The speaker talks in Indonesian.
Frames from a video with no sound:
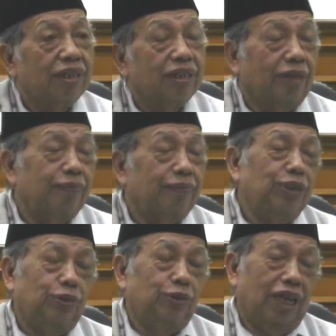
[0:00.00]
Tapi
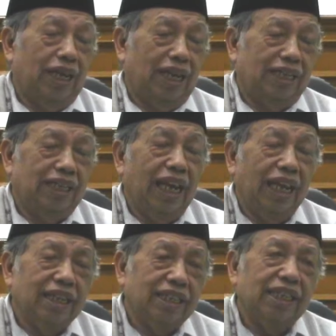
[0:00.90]
juga
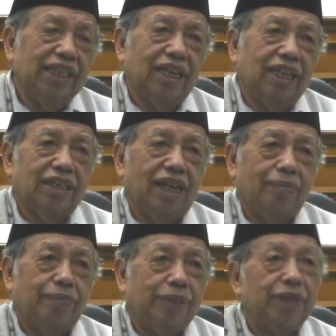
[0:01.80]
laki-laki
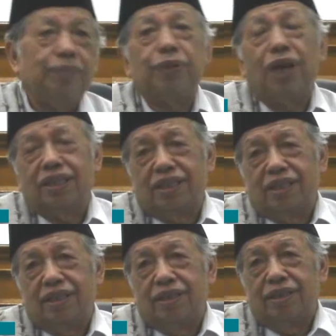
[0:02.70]
ada
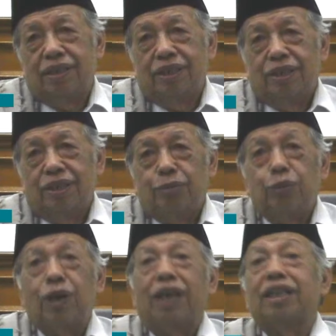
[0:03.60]
pribadi.
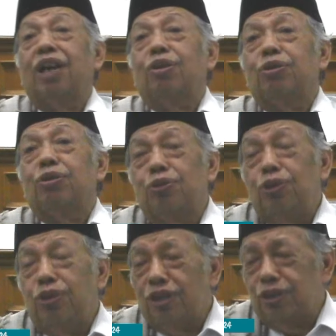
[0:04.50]
Bukankah
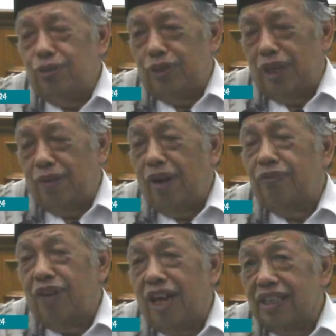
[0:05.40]
Rasulullah sudah
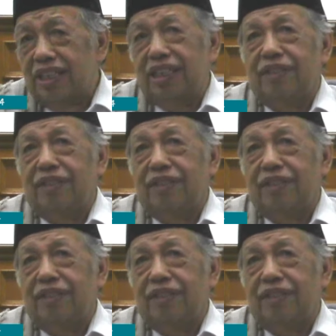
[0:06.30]
wafat?